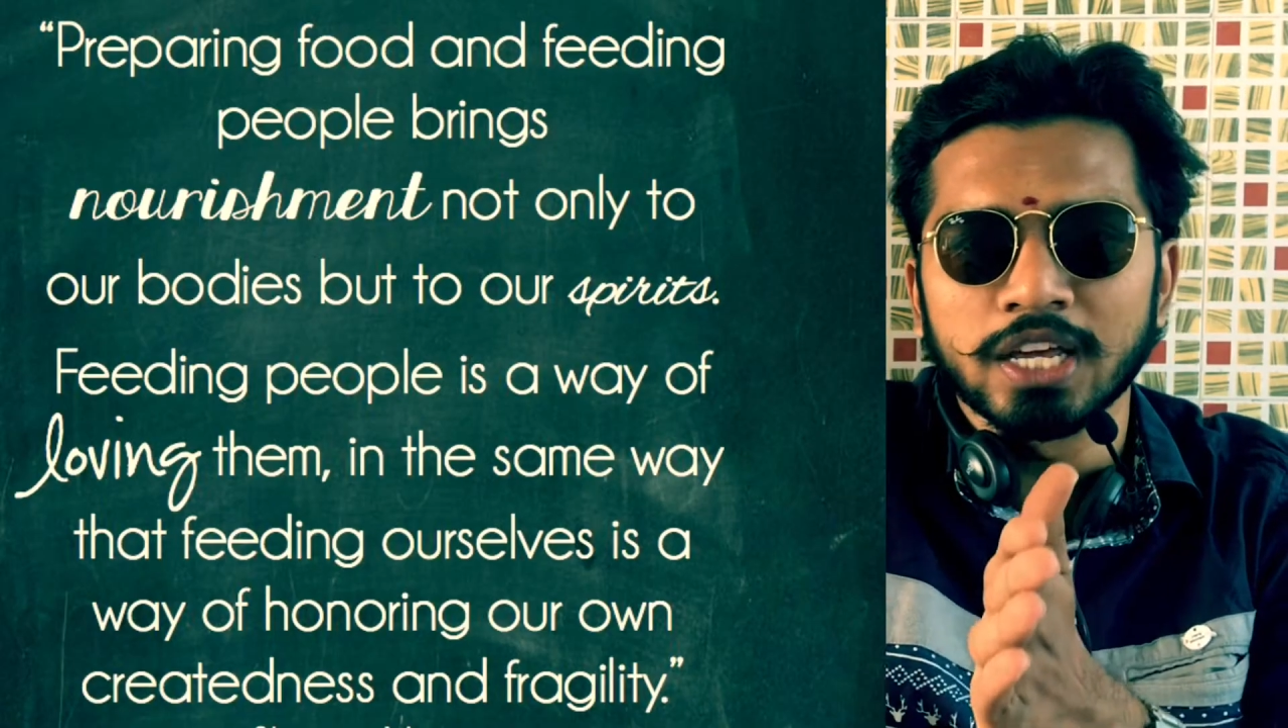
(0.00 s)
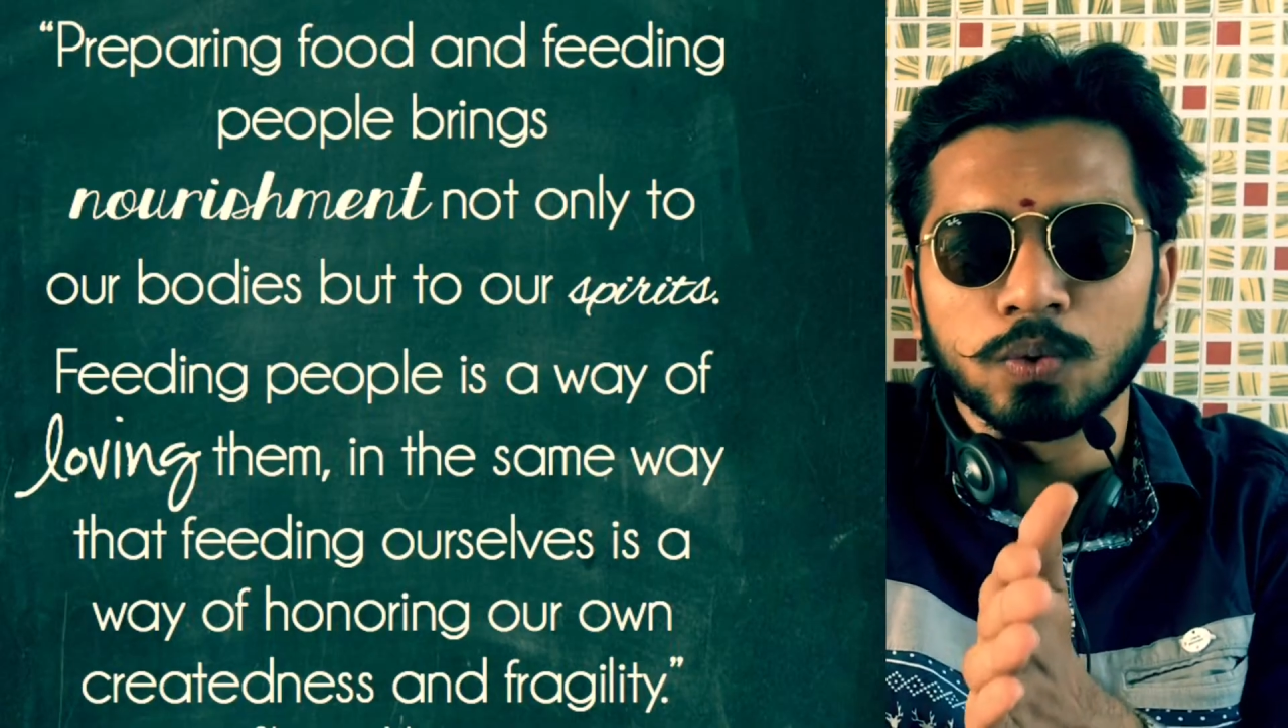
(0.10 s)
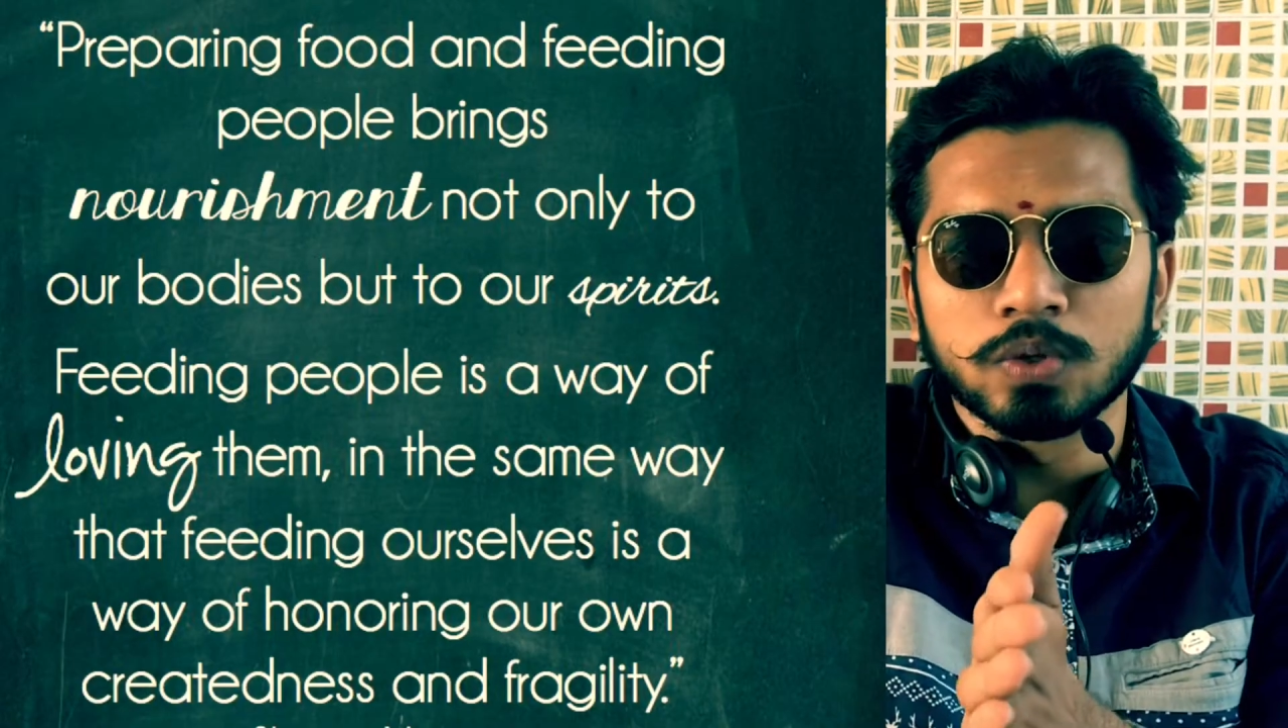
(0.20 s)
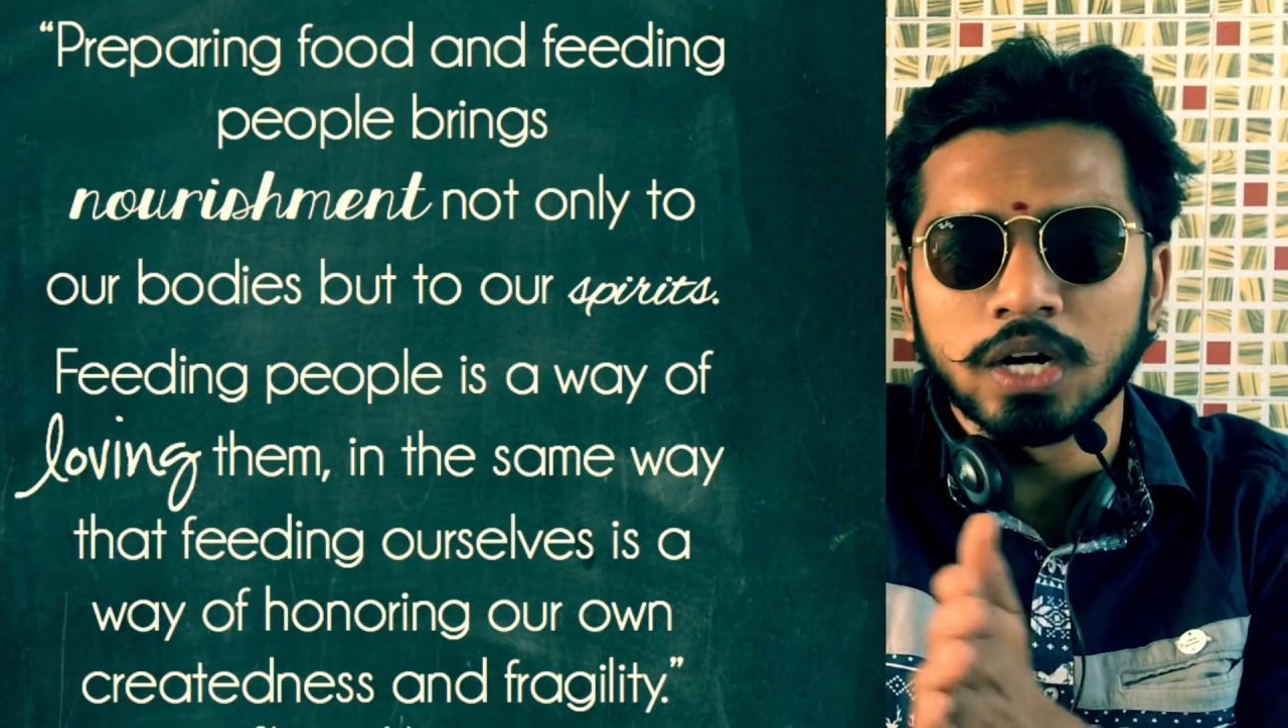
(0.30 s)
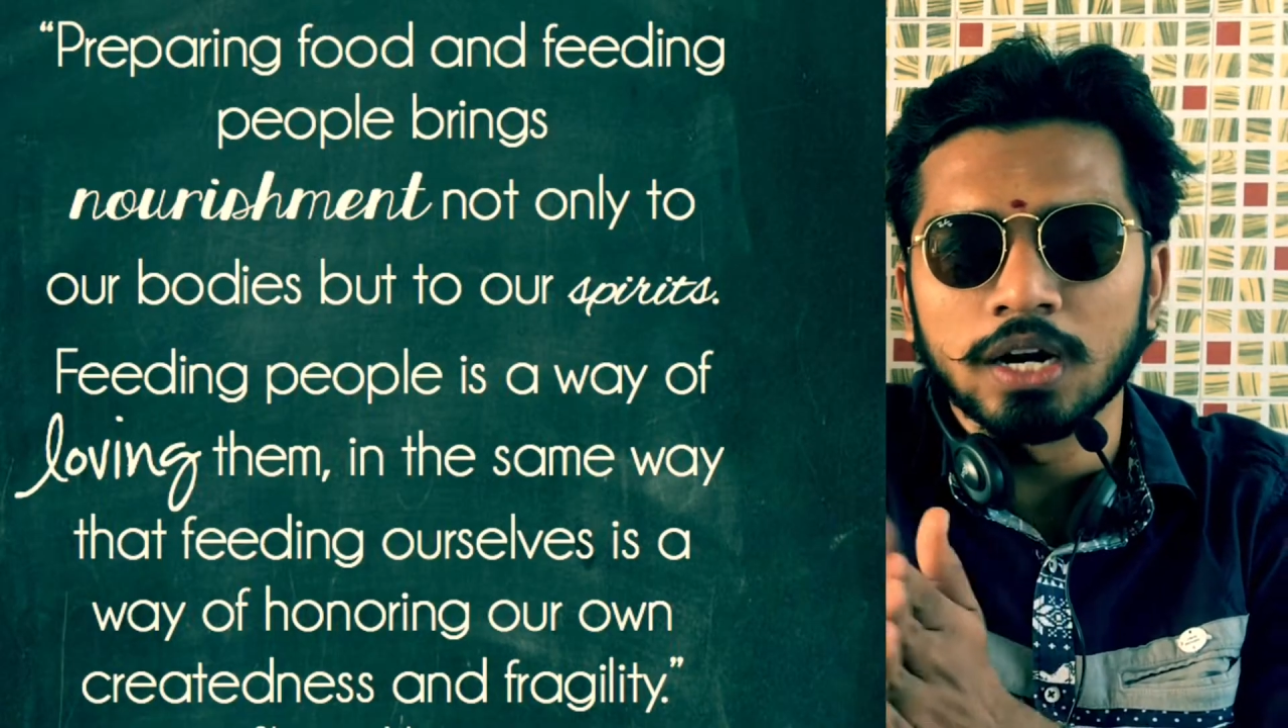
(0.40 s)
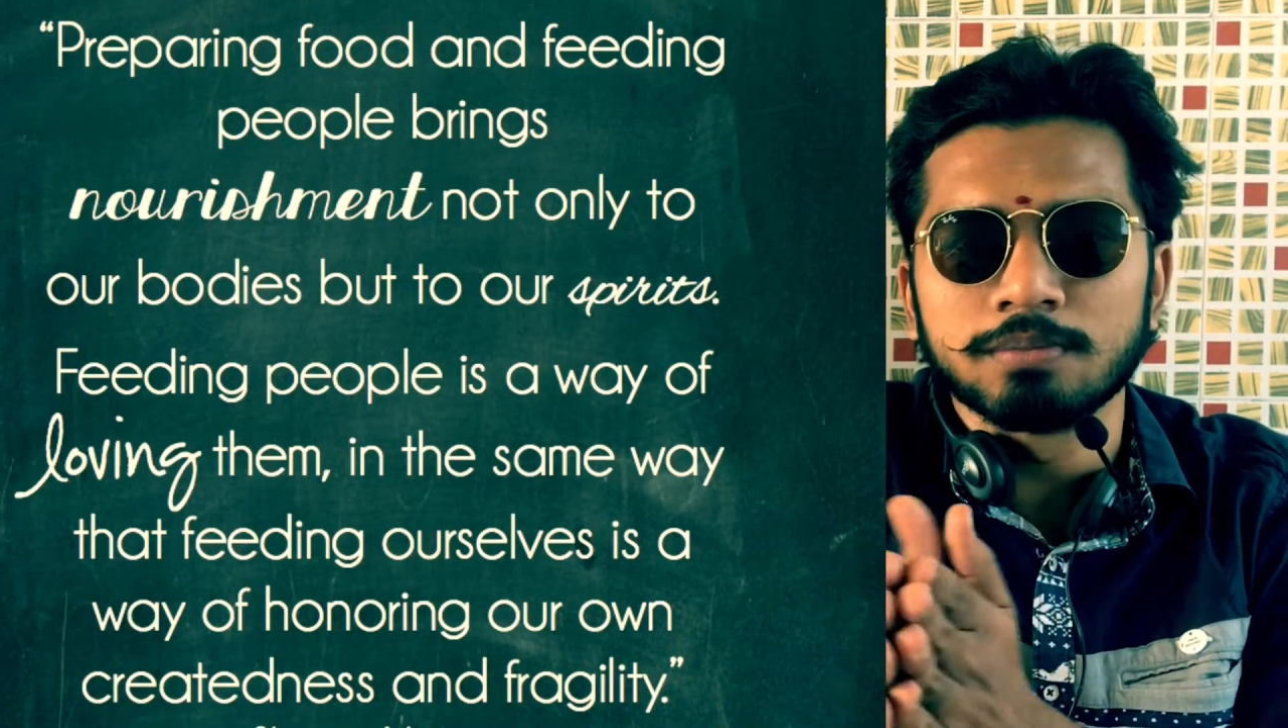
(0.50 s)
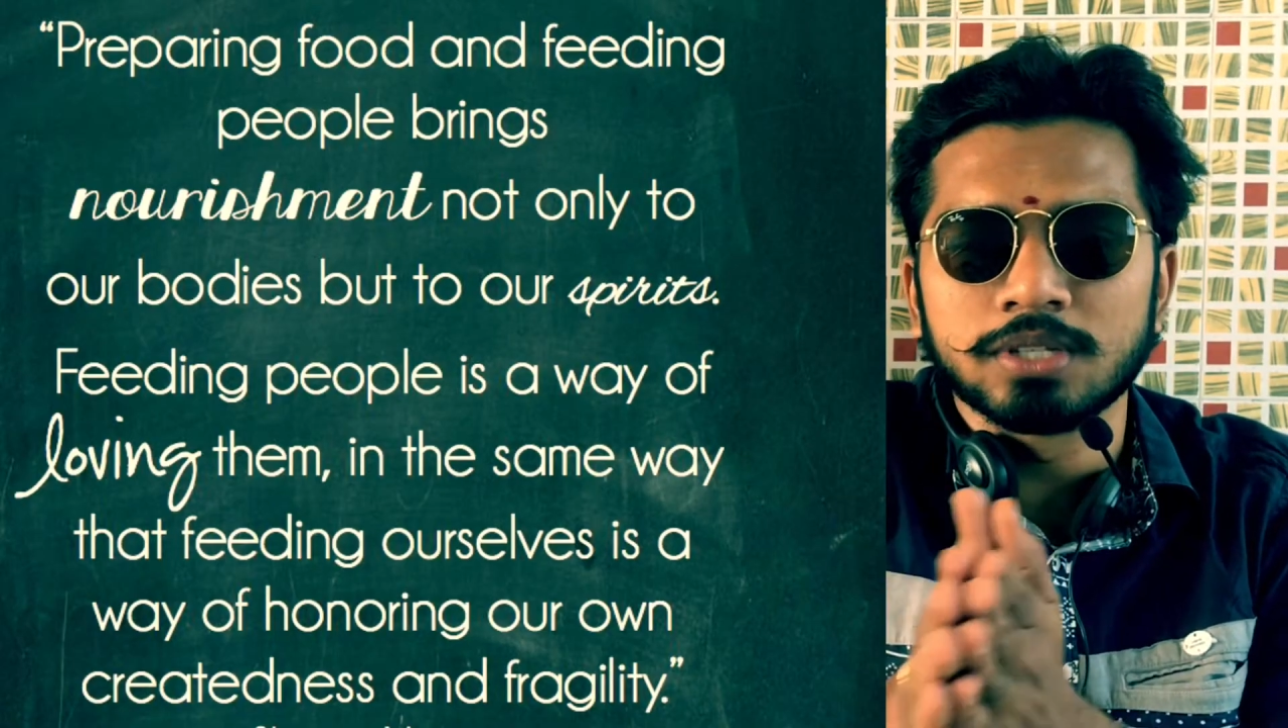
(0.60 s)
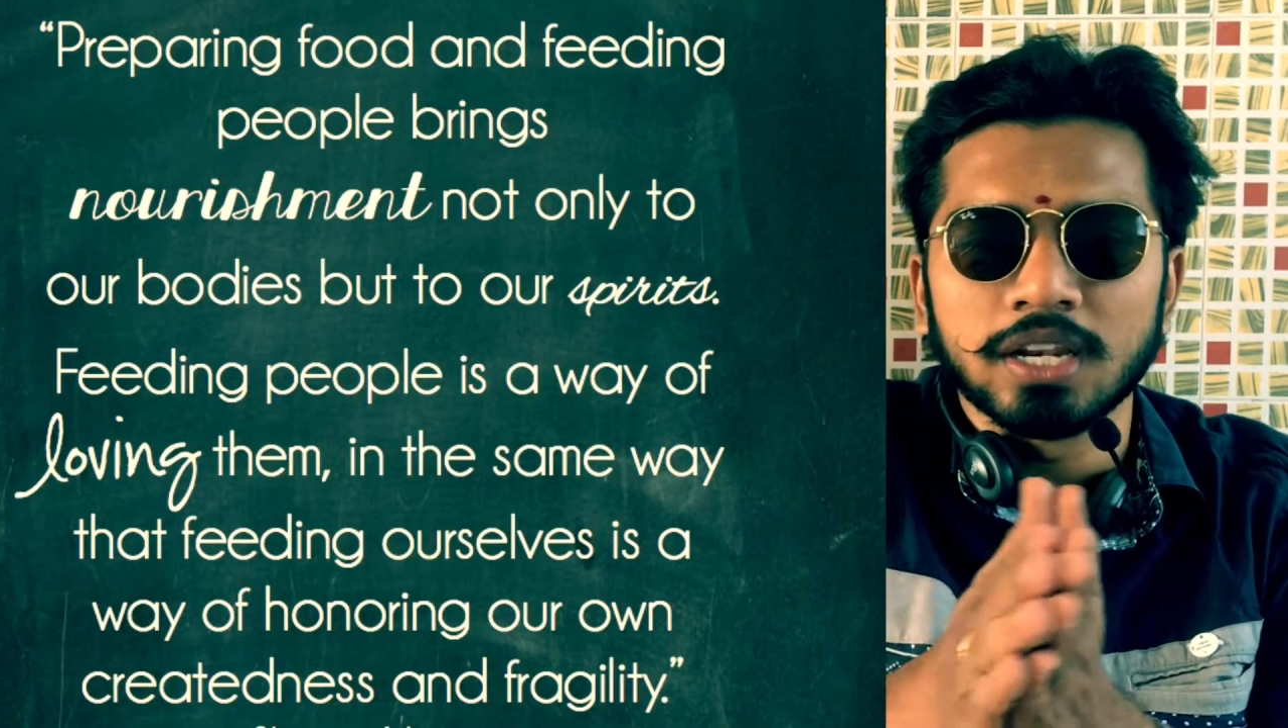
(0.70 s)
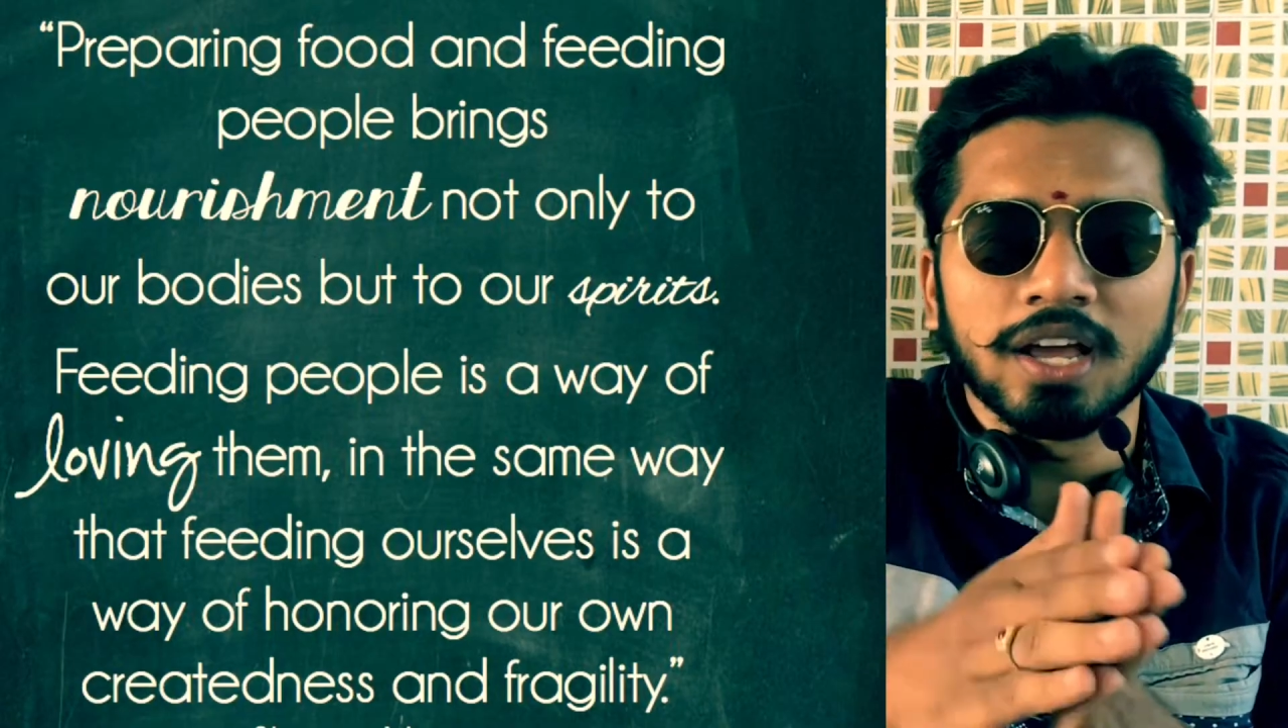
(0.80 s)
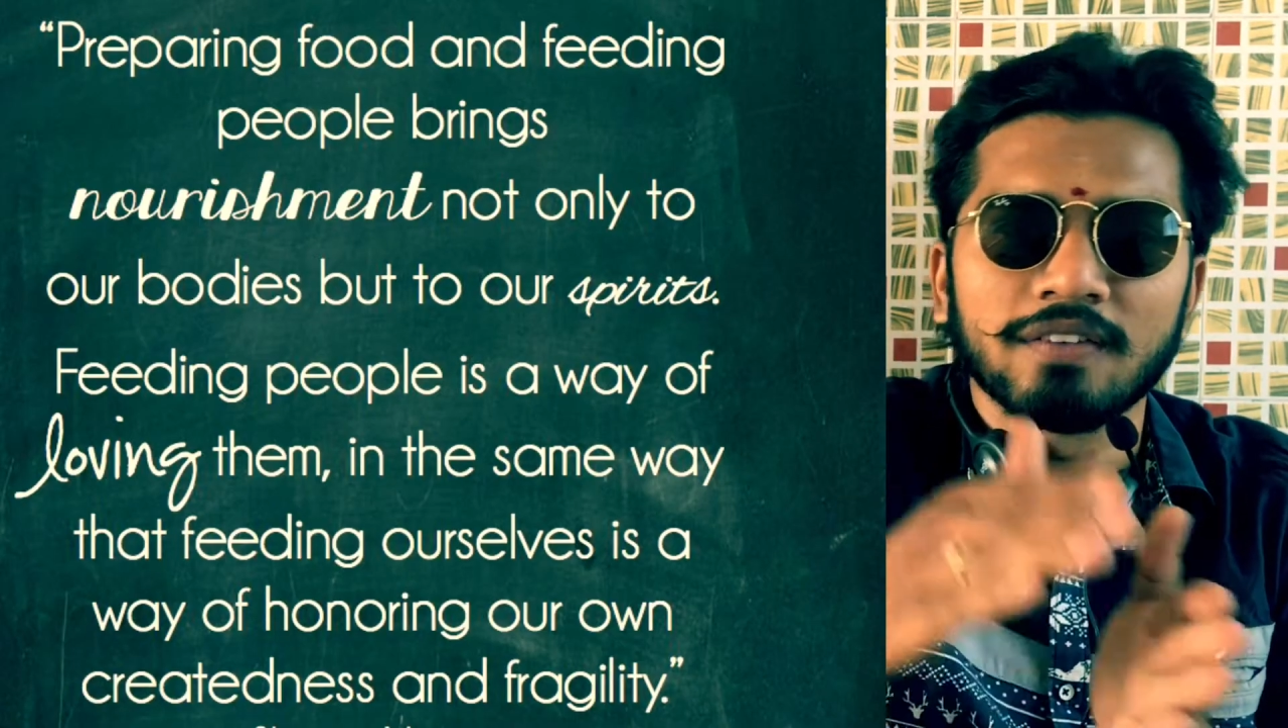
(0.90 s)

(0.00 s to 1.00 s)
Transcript: நீங்கள் உண்ணாலும் சரி